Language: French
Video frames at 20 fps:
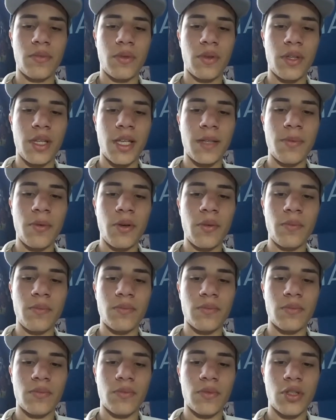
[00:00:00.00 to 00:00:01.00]
honnêtement,
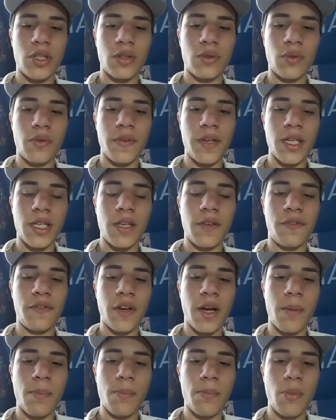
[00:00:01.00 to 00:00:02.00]
j'ai trouvé qu'il fait
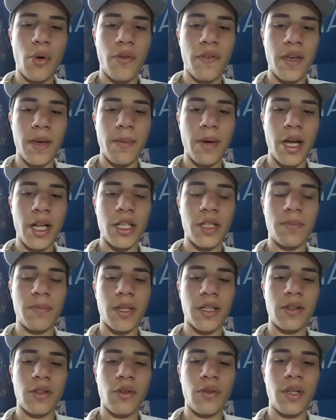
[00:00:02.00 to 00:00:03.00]
un mauvais match.
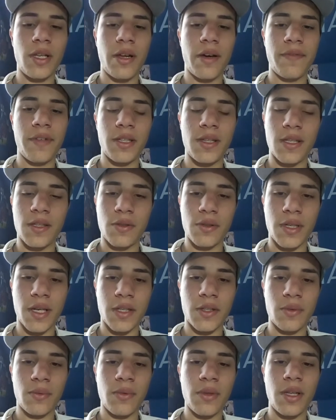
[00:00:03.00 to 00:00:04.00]
Maintenant, il avait des
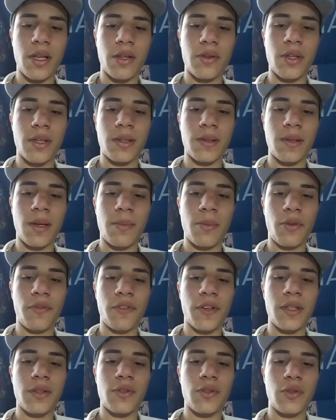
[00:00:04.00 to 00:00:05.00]
occasions. Il a notamment
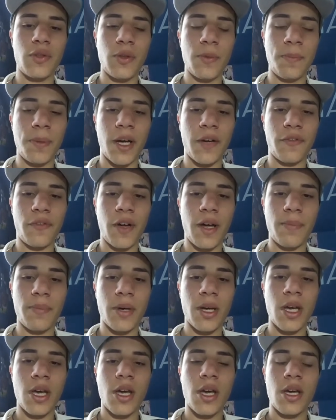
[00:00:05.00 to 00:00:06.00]
fait une super frappe
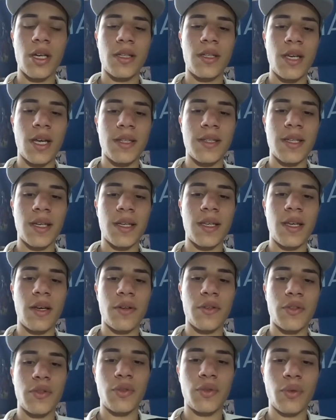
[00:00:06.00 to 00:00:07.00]
qui atterrit
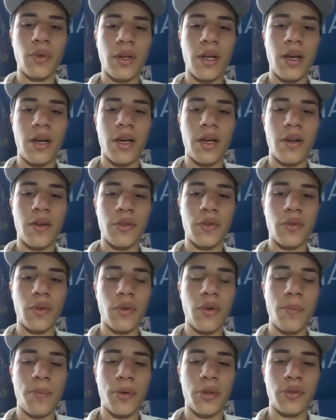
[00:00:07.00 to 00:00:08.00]
euh, sur, sur
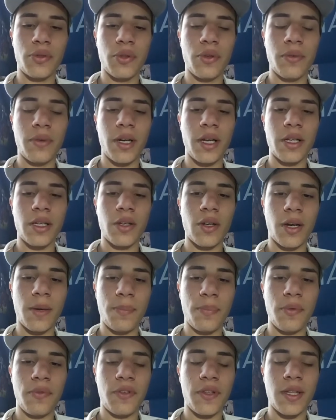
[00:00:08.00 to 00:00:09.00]
le poteau, voilà, qui aurait
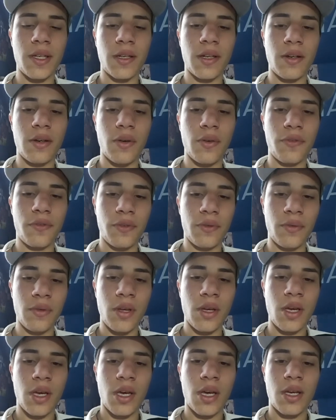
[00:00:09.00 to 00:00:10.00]
pu finir euh, au fond.
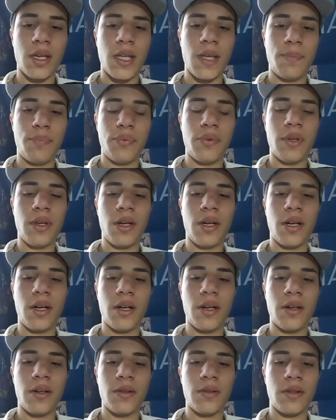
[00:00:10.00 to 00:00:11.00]
Et puis,
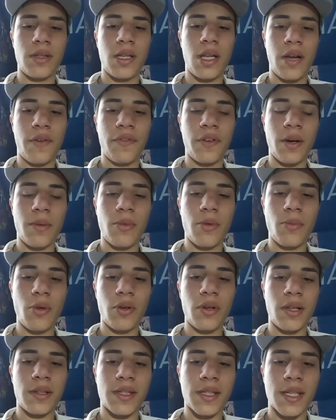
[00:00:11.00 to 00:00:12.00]
euh, il a fait un moment
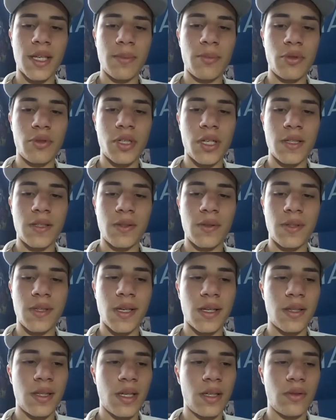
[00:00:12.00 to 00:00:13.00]
un très beau geste
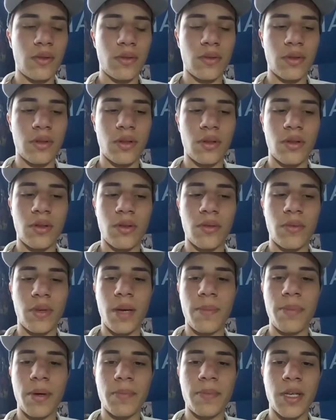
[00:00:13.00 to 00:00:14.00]
technique. Donc,
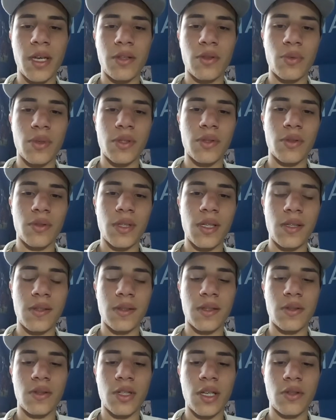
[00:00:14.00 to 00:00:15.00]
voilà, Pape Gay 3 sur
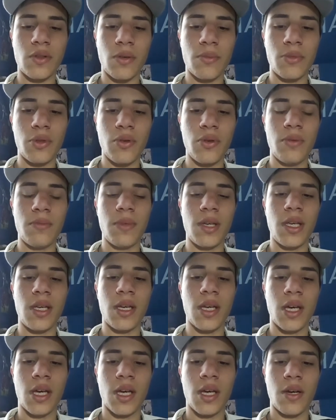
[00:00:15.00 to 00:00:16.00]
10, j'attends mieux.
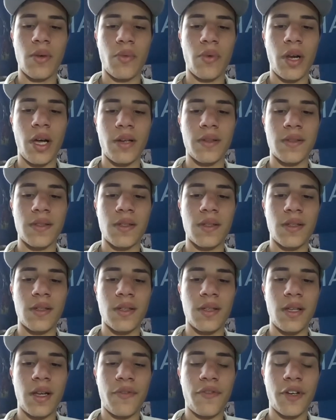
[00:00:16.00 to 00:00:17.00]
Mais voilà,
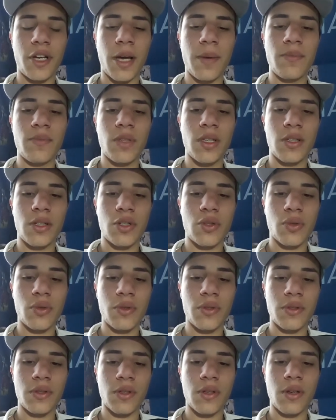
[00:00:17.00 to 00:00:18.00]
il a fait quand même des
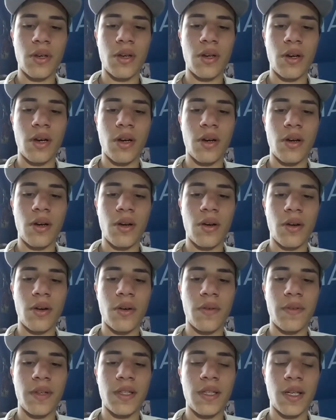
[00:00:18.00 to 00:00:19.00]
choses,
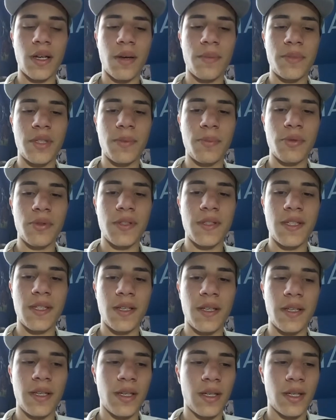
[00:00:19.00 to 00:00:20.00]
on va dire, un petit peu
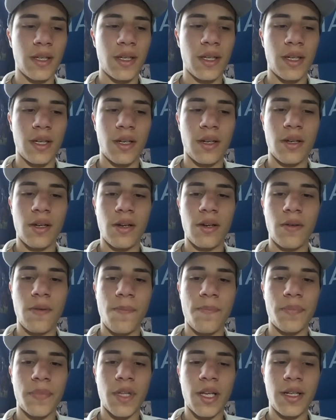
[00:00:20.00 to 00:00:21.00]
stylées.
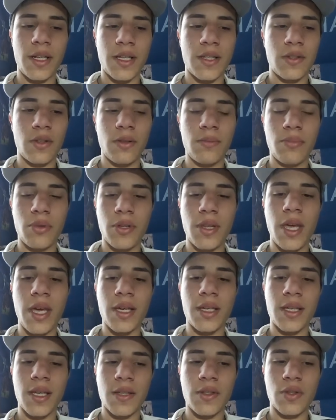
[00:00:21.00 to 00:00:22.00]
Alexandre
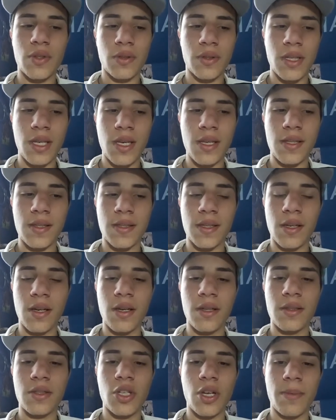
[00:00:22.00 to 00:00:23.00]
Bonnet, 4 sur 10.
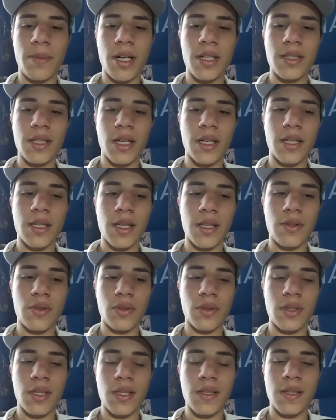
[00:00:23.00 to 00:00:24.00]
Jamal Thierry, 4
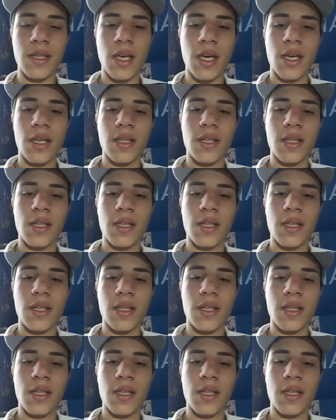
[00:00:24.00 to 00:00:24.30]
sur 10.